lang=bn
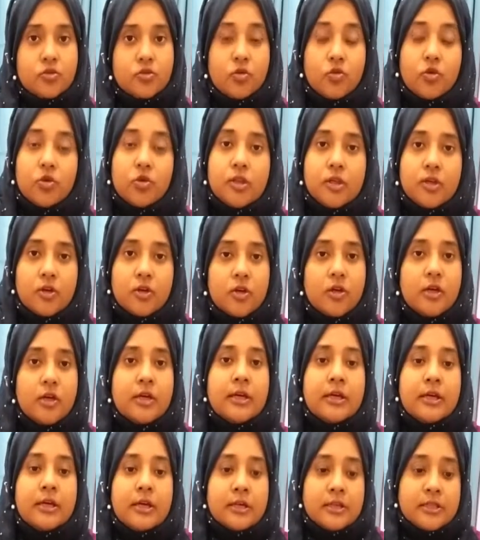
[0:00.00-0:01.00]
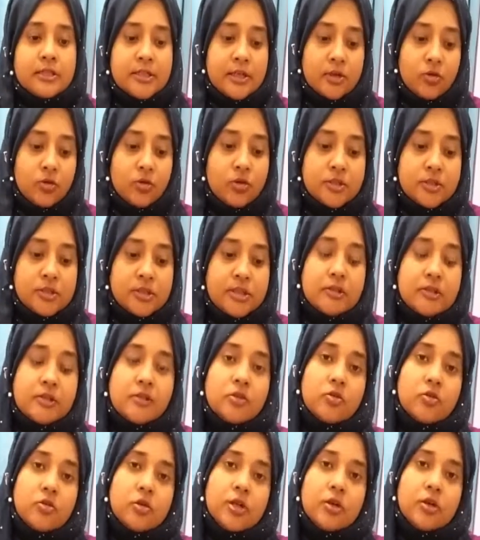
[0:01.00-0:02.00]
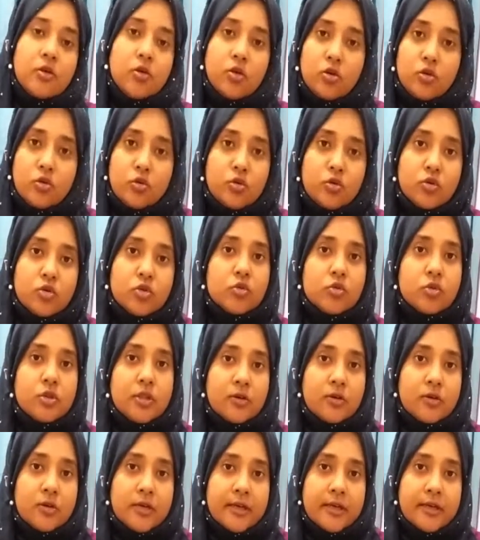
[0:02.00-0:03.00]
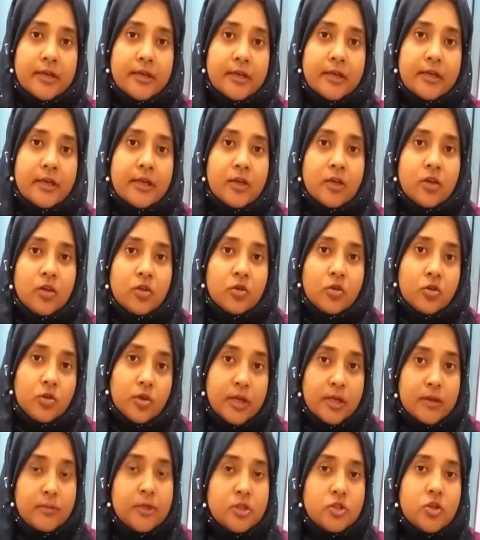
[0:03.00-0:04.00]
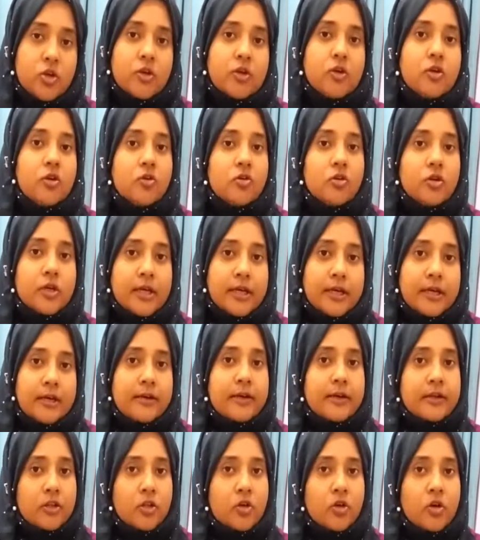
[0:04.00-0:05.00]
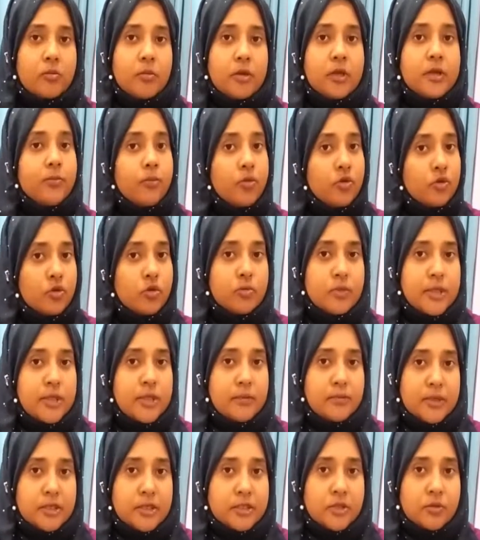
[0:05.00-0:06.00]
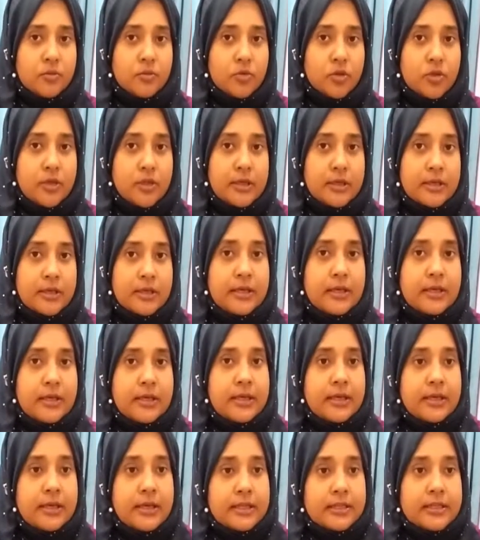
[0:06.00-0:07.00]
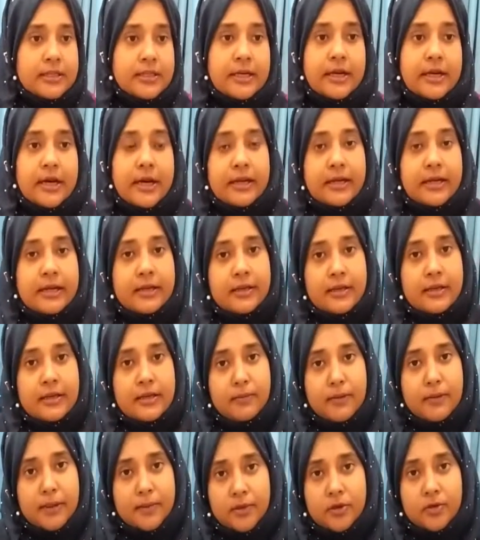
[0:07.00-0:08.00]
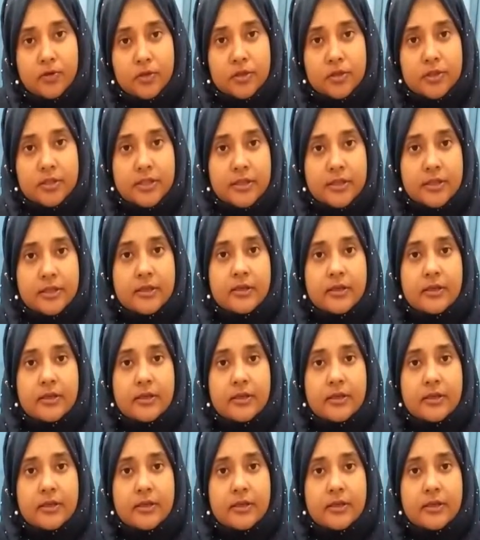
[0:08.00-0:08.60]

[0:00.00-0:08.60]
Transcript: জন্য ক্ষতিকর সেগুলো চেঞ্জ করে অন্য ওষুধ দেওয়া লাগে তো এই বিষয়গুলো খেয়াল রাখতে হবে প্রথম তিন মাসের মধ্যে এছাড়া আরেকটি ব্যাপার হচ্ছে